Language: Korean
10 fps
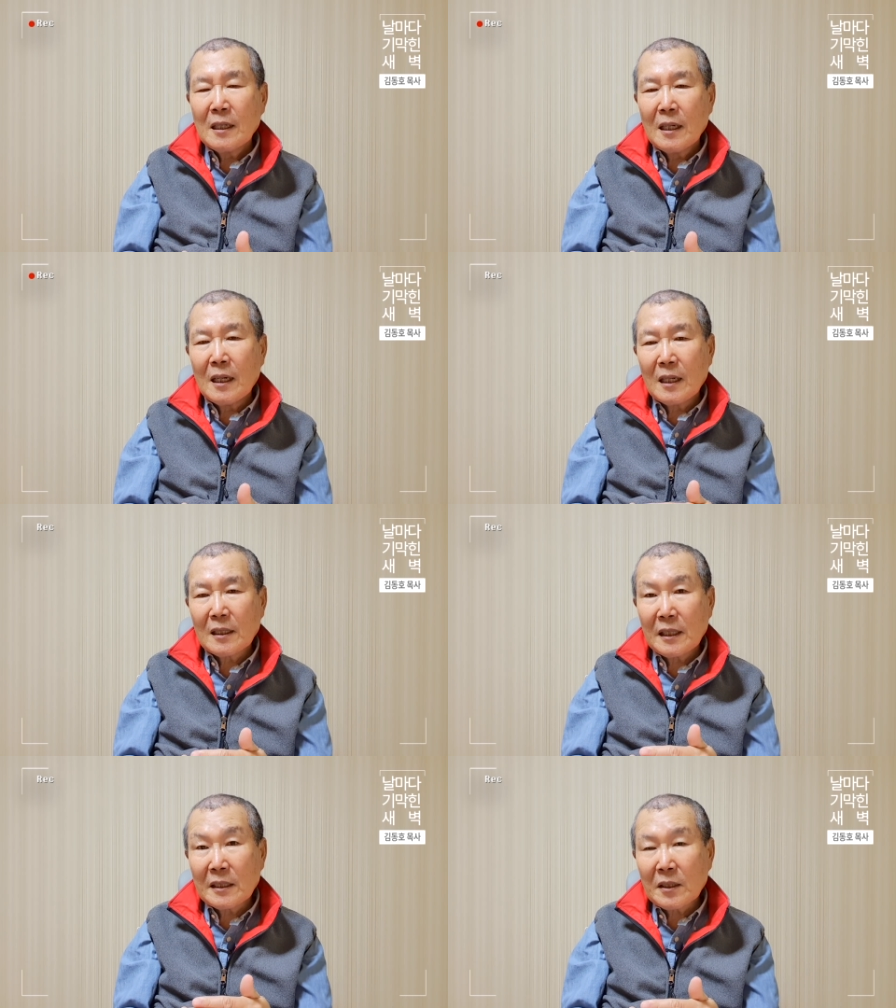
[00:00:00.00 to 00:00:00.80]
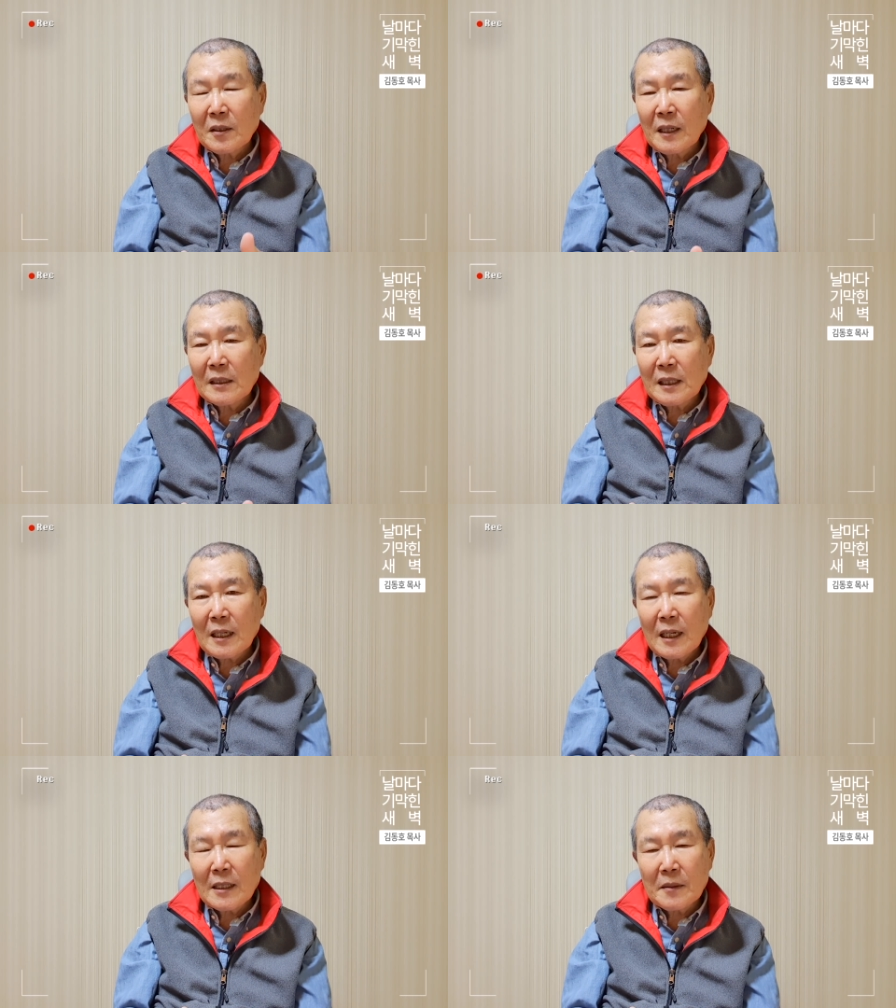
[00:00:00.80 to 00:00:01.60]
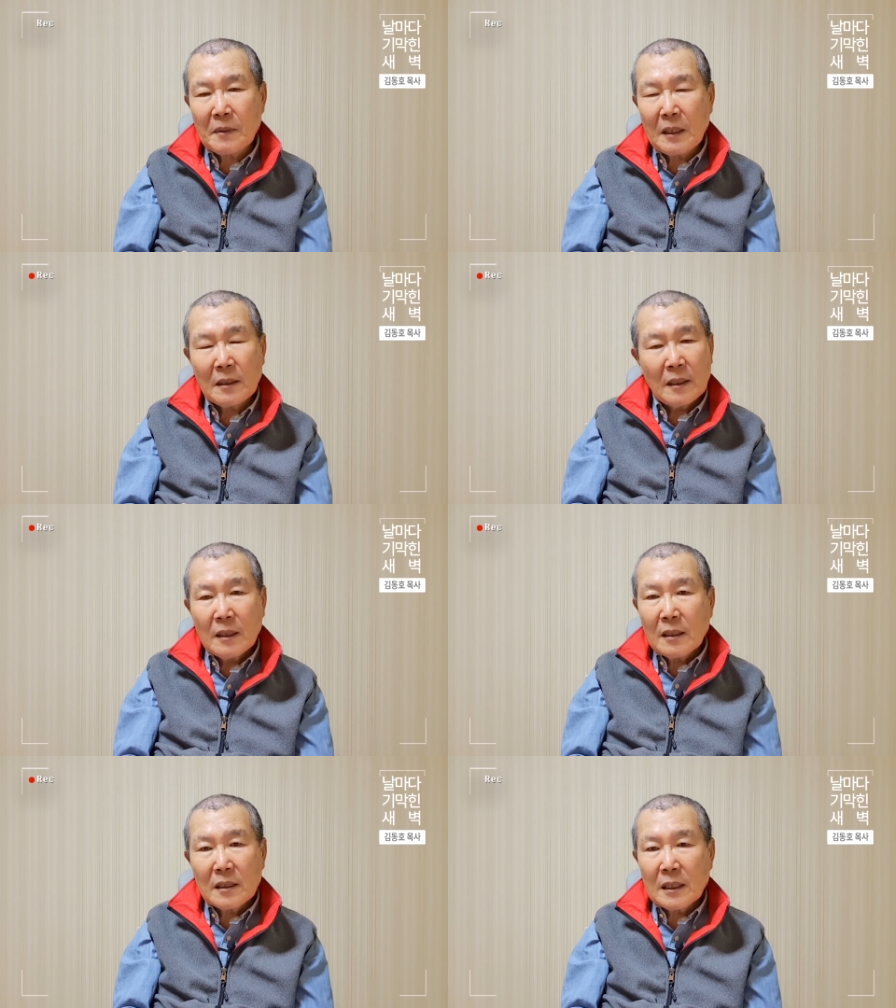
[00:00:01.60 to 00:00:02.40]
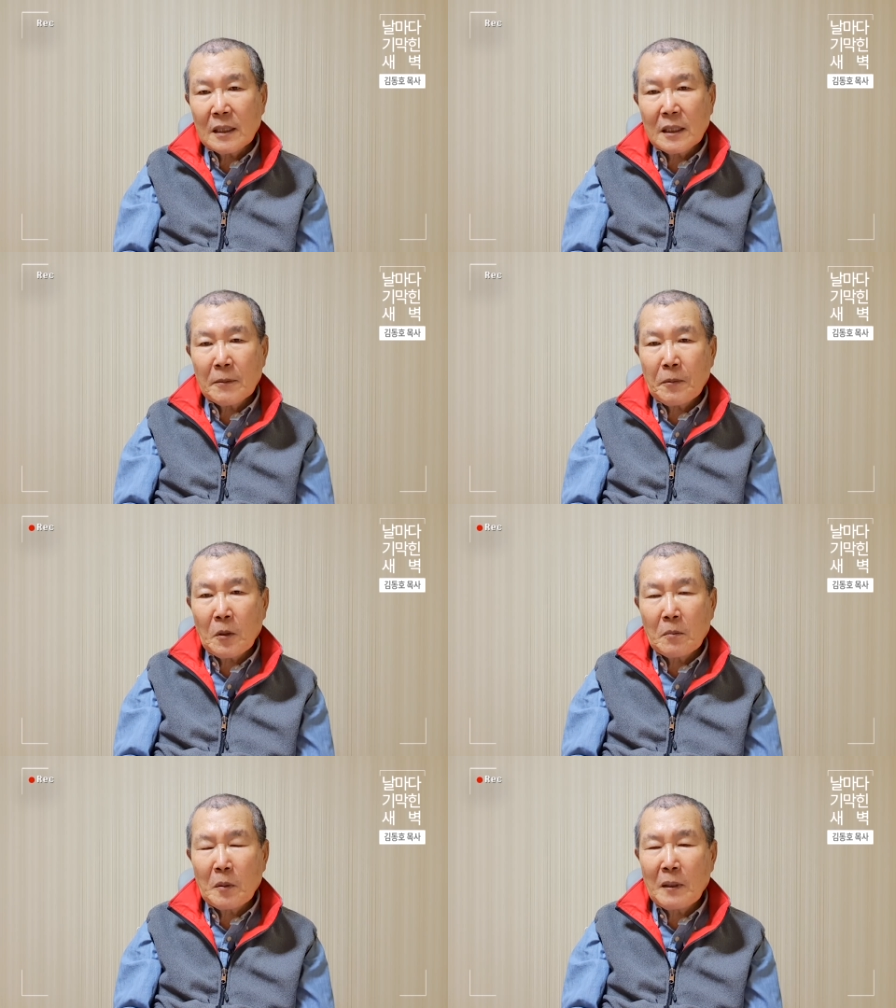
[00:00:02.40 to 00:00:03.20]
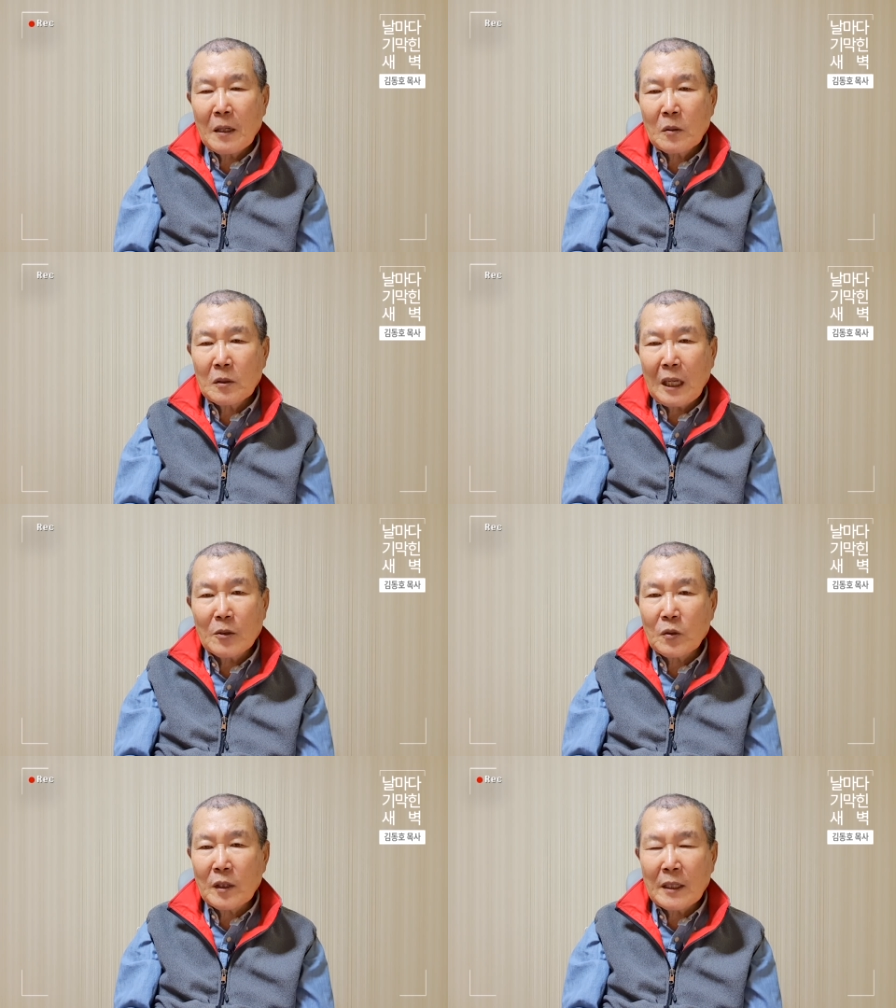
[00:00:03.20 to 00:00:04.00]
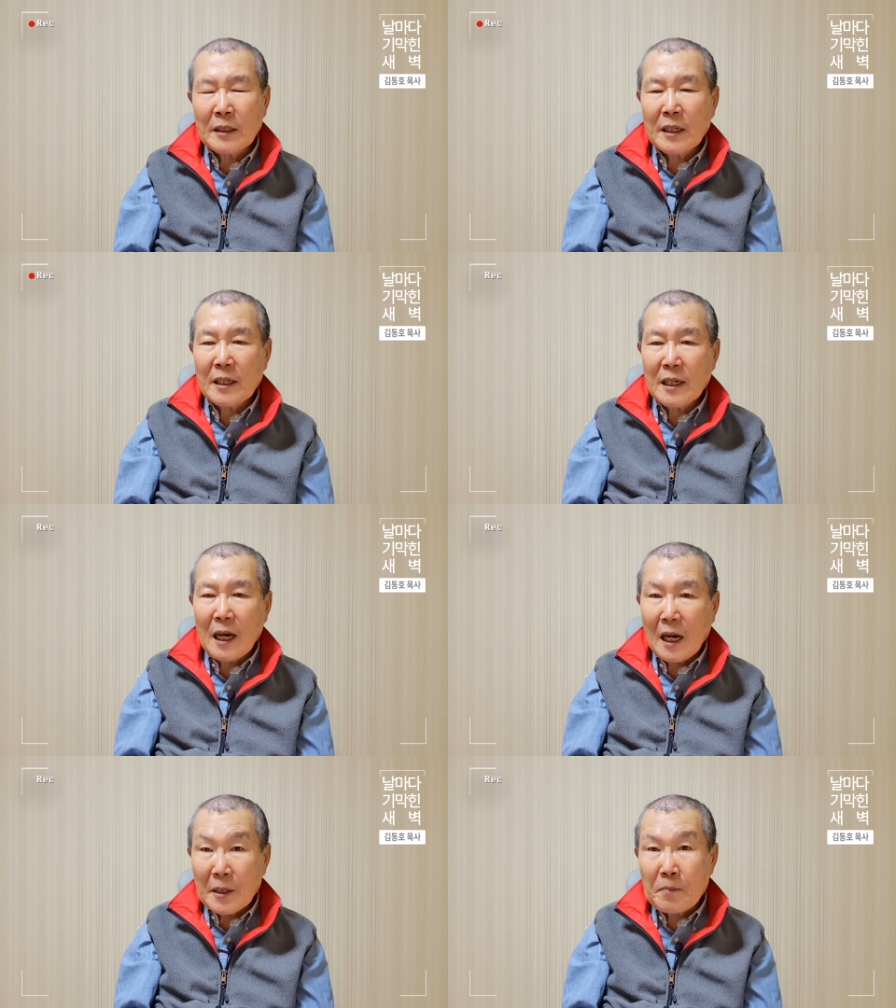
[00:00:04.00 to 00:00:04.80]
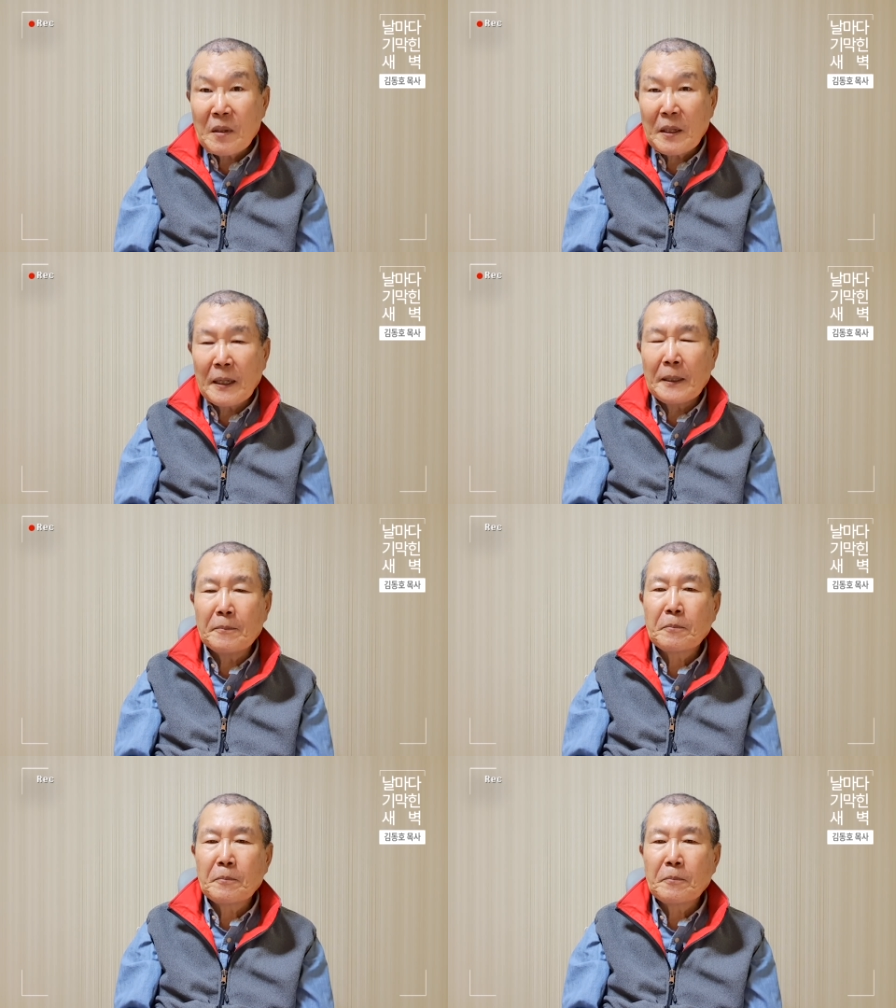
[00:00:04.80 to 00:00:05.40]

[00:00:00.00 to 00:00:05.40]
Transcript: 아, 그랬을 거라 생각하지만 그게 그렇게 평범하고 단순한 얘기가 아닙니다.